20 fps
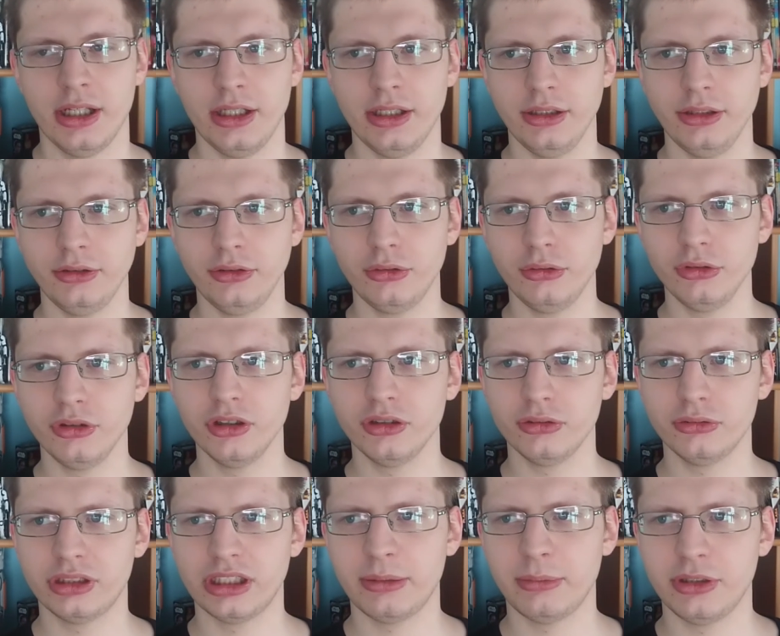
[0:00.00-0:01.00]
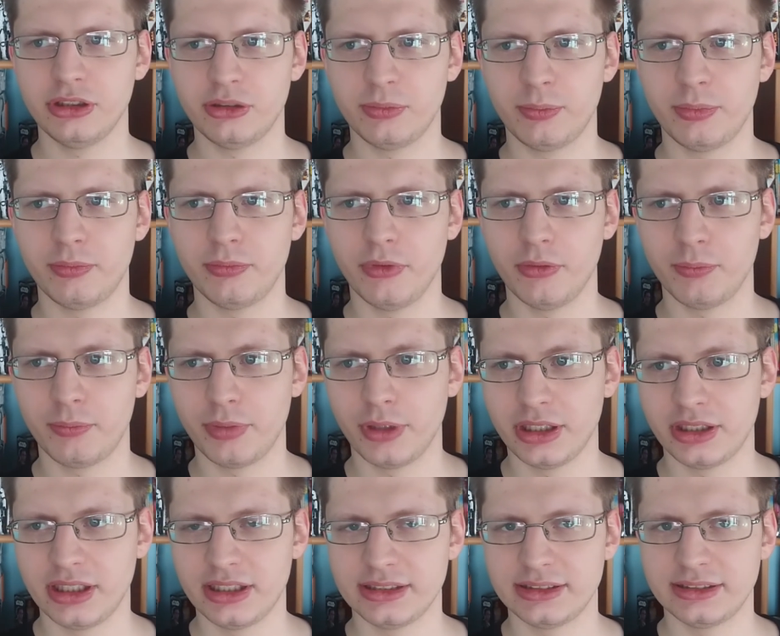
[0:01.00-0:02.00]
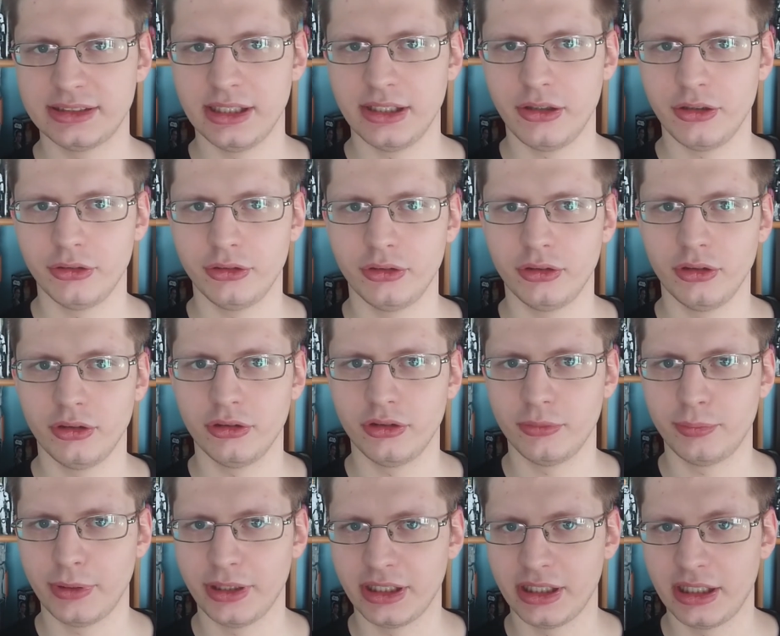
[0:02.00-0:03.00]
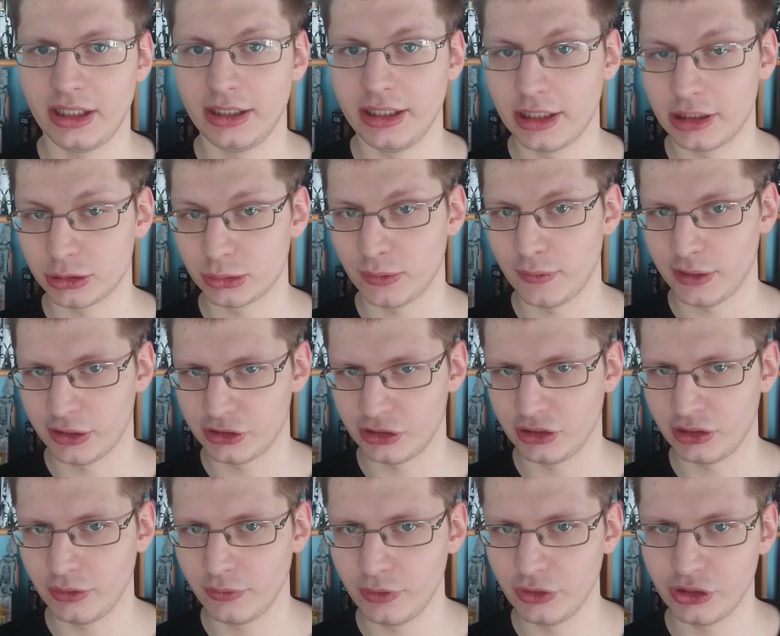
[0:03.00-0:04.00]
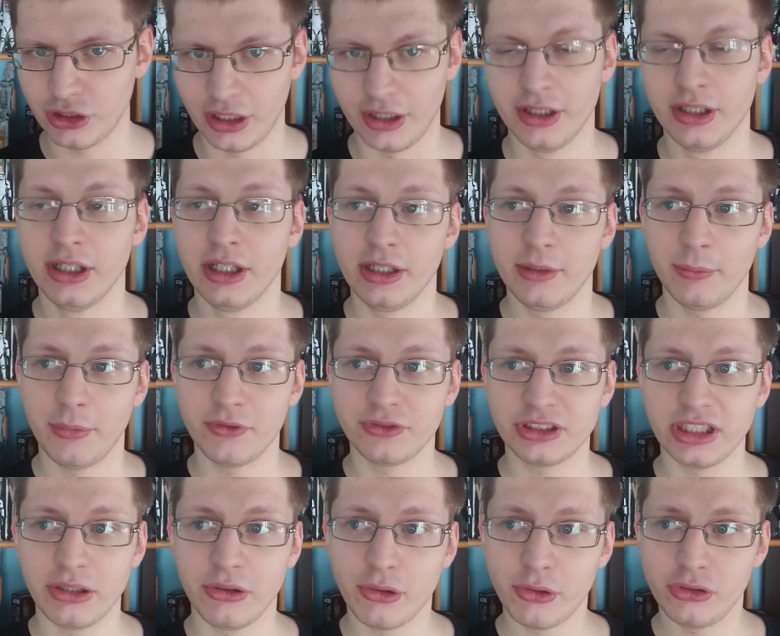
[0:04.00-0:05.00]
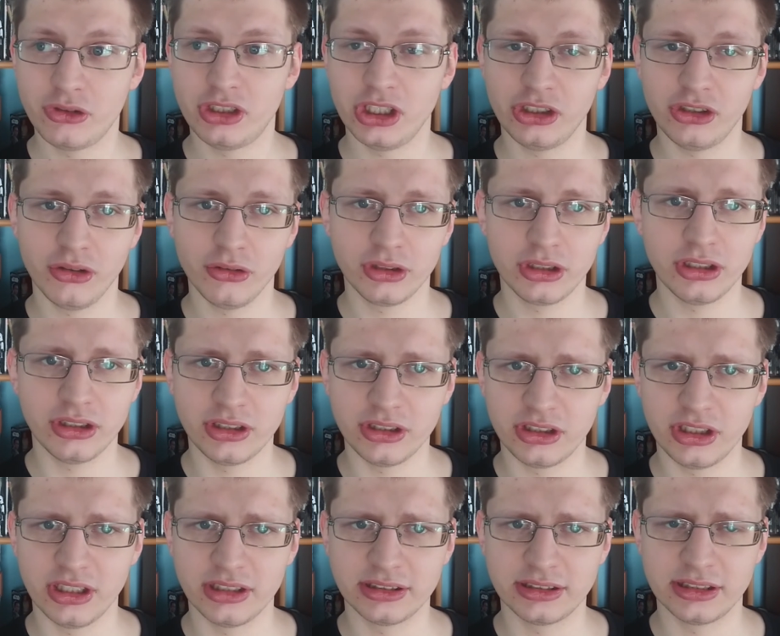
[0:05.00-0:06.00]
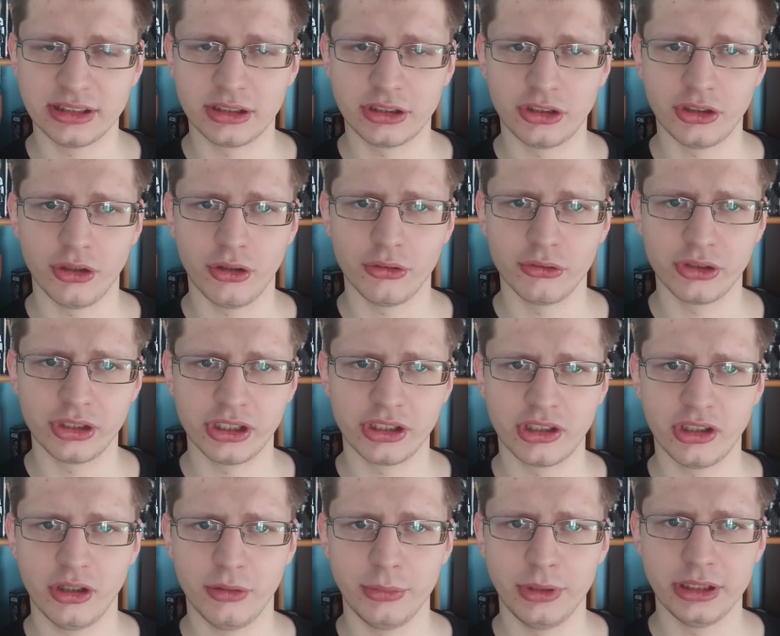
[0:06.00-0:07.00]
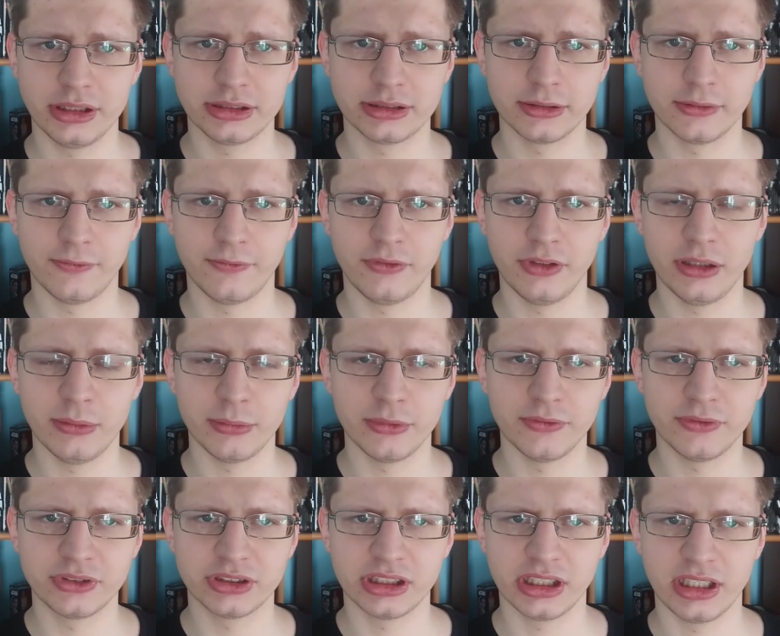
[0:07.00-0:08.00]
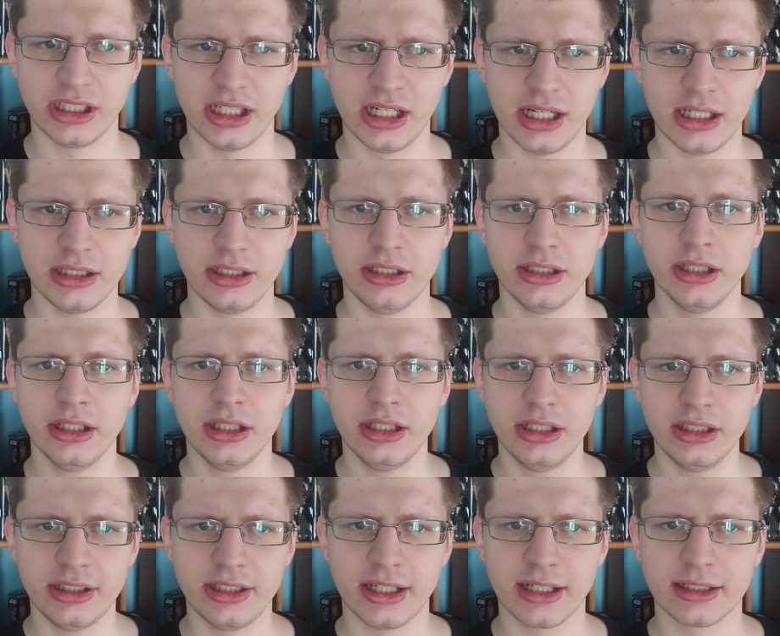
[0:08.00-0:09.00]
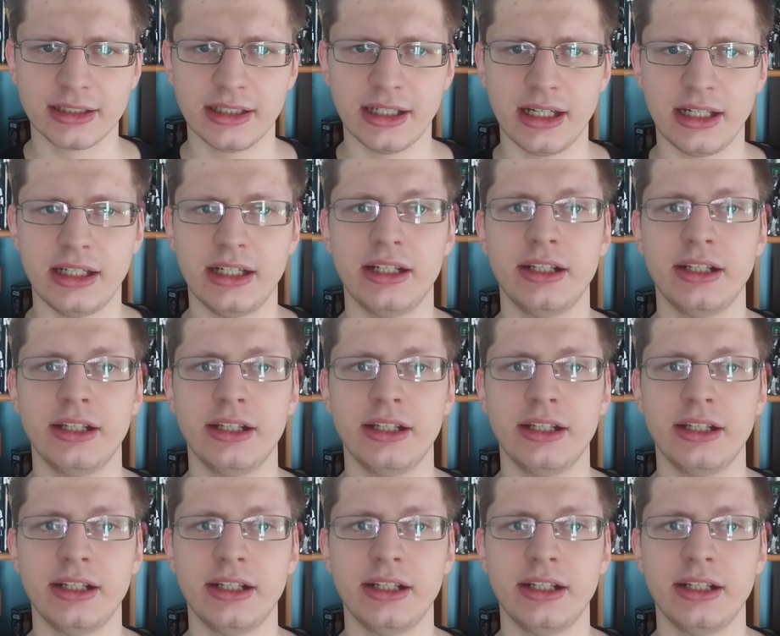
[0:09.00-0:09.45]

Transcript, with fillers: I trudno tutaj mieć pretensje o to do pana Jarosława Grzędowicza. Powstało już dziesiątki tysięcy książek, komiksów, filmów, seriali itd., tak